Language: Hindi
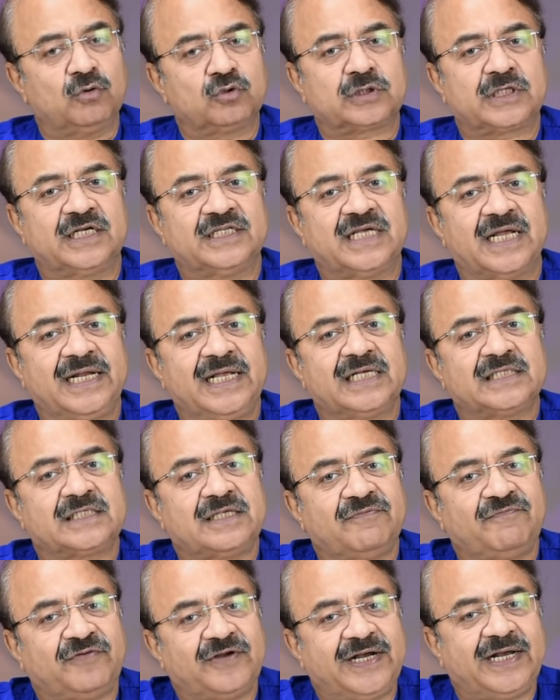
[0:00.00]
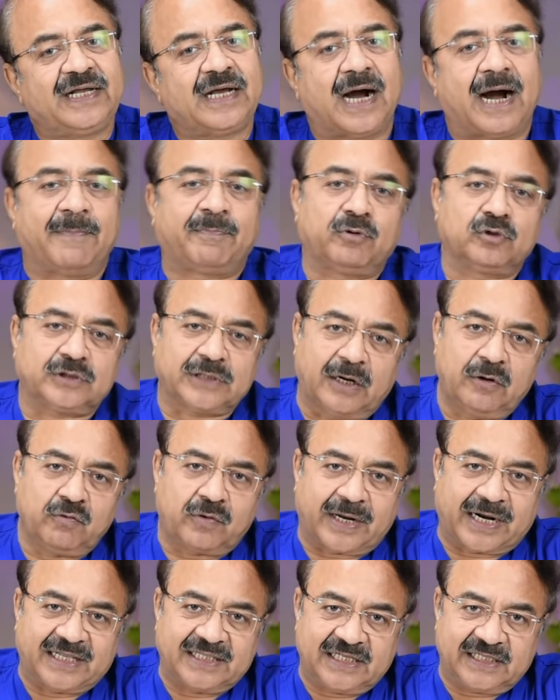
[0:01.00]
उसके जरिए से फीडिंग आपको चालू
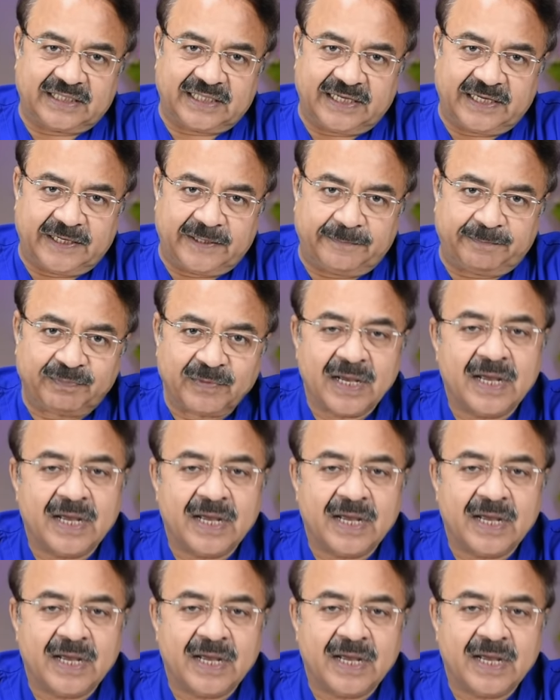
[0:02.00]
करा देते हैं